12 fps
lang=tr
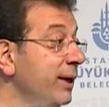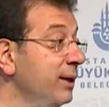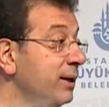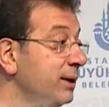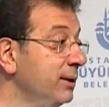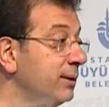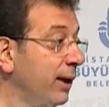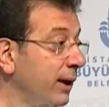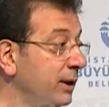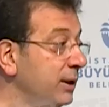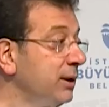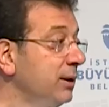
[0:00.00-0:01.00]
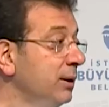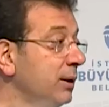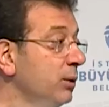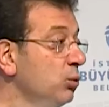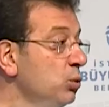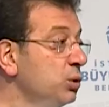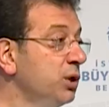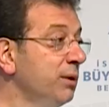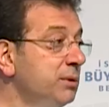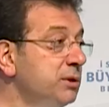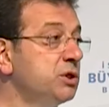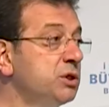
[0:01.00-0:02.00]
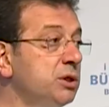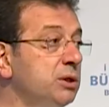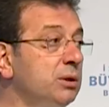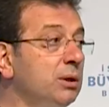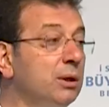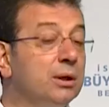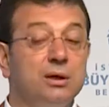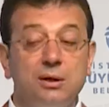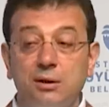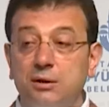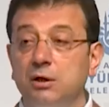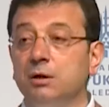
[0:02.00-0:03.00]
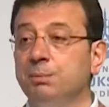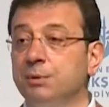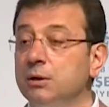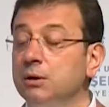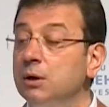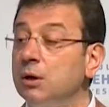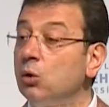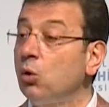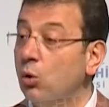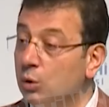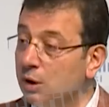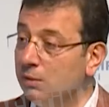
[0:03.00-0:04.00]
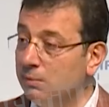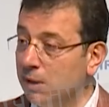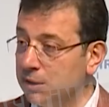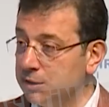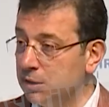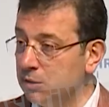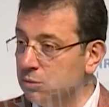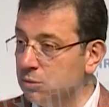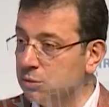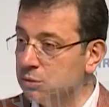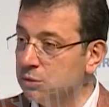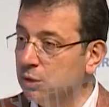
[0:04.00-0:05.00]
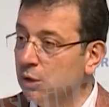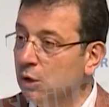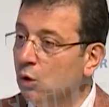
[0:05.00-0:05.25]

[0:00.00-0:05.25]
ilgili dahi ülkemiz için kritik bir konudan bahsediyoruz.